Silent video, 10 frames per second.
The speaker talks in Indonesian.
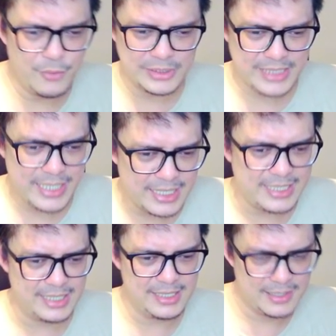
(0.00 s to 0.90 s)
one stay nih kali
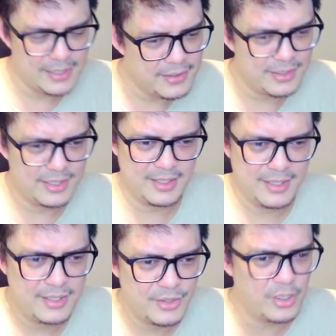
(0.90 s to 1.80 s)
ya
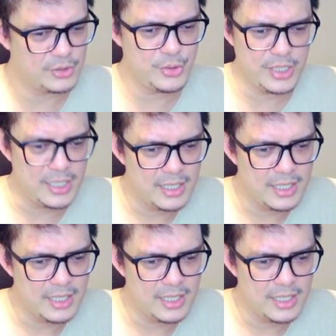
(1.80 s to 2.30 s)
gue gak tau juga